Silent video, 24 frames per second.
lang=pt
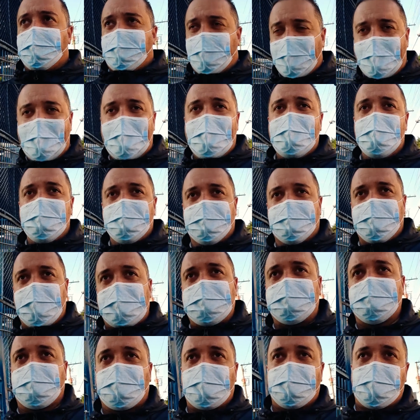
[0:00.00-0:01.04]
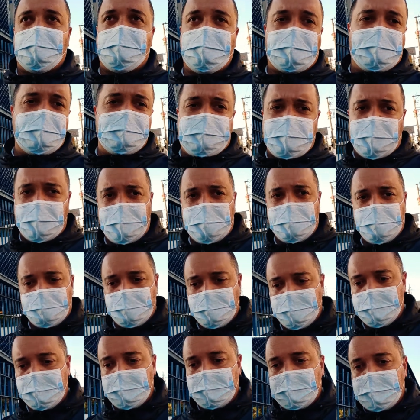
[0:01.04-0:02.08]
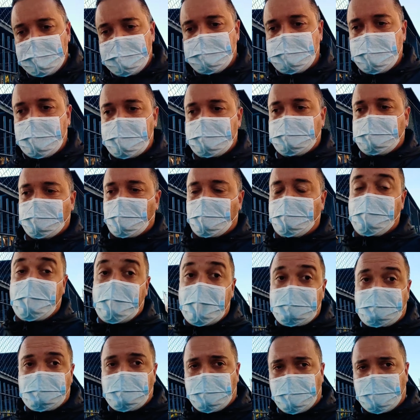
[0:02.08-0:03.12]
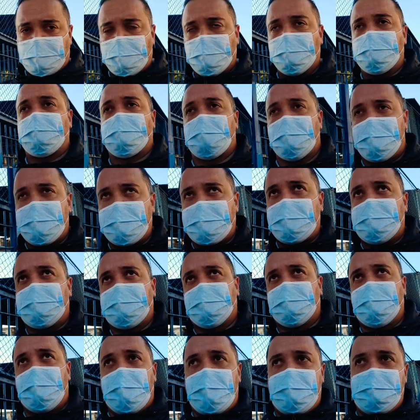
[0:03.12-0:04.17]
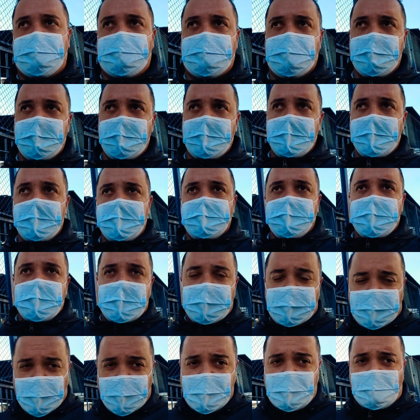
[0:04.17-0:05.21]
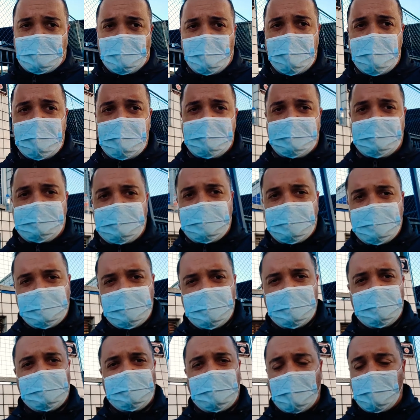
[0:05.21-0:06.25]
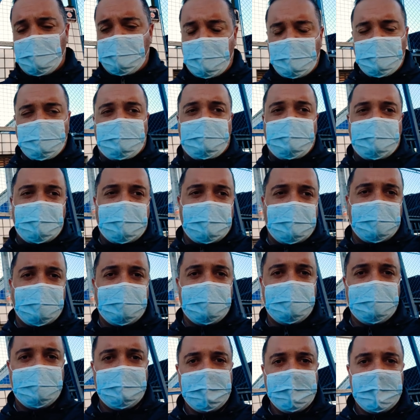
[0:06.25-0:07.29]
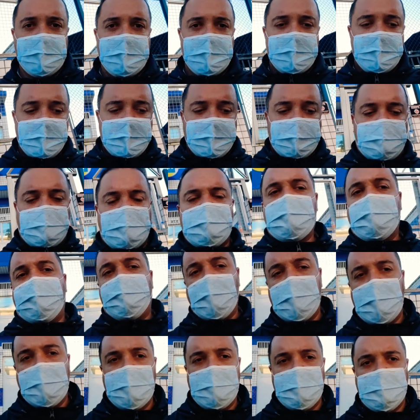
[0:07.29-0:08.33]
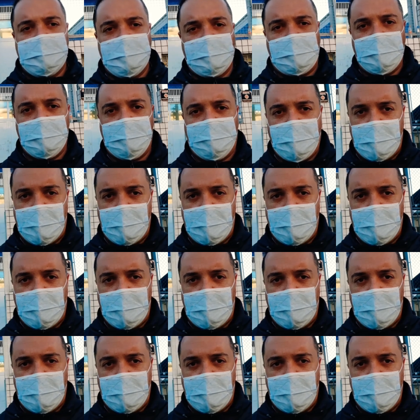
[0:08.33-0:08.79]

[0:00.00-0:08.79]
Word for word: Vai e faça o que você quiser, certo? Ofereça o produto, chama a atenção deles, fala com eles, dá um bom dia, seja feliz no que